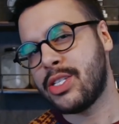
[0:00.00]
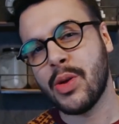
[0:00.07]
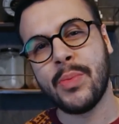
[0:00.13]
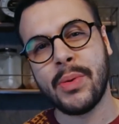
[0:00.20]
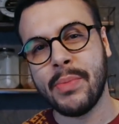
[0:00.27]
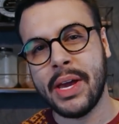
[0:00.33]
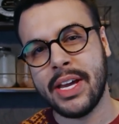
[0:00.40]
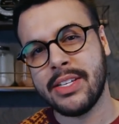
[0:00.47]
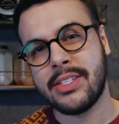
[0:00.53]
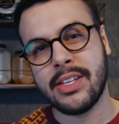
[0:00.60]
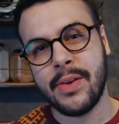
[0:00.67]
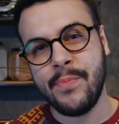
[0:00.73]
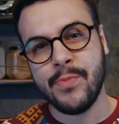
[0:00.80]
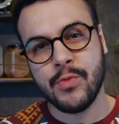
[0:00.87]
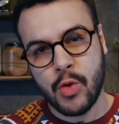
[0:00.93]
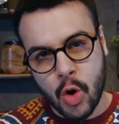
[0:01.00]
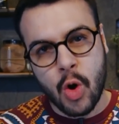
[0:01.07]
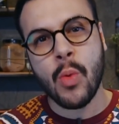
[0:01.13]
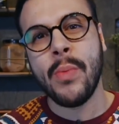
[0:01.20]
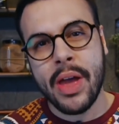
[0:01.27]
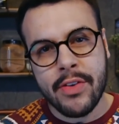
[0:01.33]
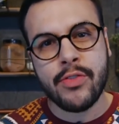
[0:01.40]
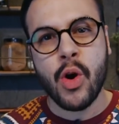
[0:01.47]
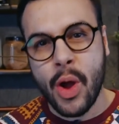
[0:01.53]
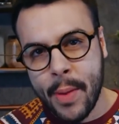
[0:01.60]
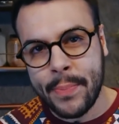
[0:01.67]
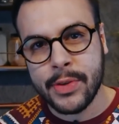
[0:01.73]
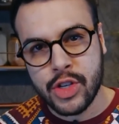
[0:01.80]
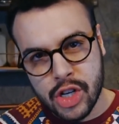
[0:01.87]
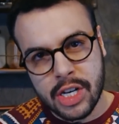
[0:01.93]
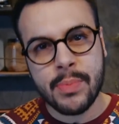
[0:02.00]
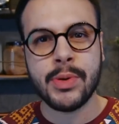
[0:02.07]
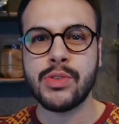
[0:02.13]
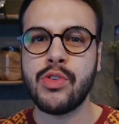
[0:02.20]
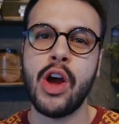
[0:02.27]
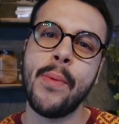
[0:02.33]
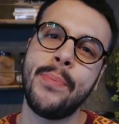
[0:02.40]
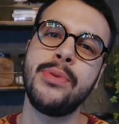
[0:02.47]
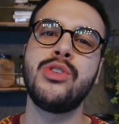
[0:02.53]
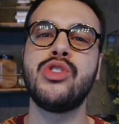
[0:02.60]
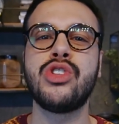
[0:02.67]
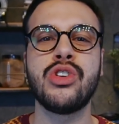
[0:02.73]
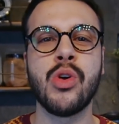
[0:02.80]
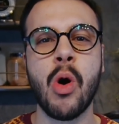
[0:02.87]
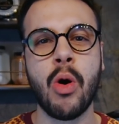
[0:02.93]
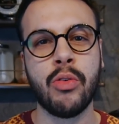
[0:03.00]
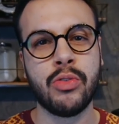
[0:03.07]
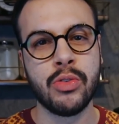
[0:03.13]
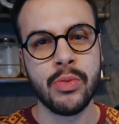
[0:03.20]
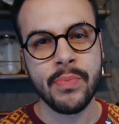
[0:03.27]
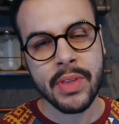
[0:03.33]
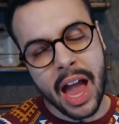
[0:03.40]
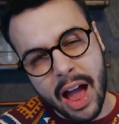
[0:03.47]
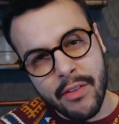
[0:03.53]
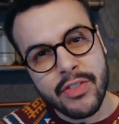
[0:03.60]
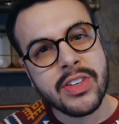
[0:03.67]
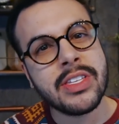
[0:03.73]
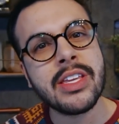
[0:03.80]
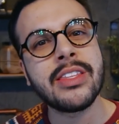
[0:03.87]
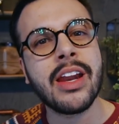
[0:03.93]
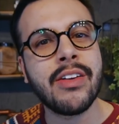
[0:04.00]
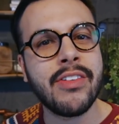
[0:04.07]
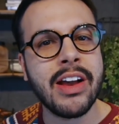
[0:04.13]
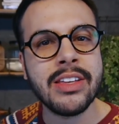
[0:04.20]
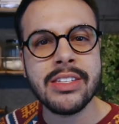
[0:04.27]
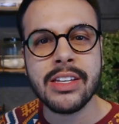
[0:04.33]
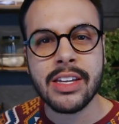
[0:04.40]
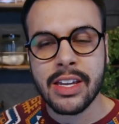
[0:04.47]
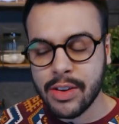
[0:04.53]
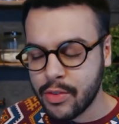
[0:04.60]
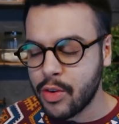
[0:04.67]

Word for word: sobremesa. Vou comer, vou repetir, depois vou repetir de novo. Ah, eu fiz essa travessa aqui, eu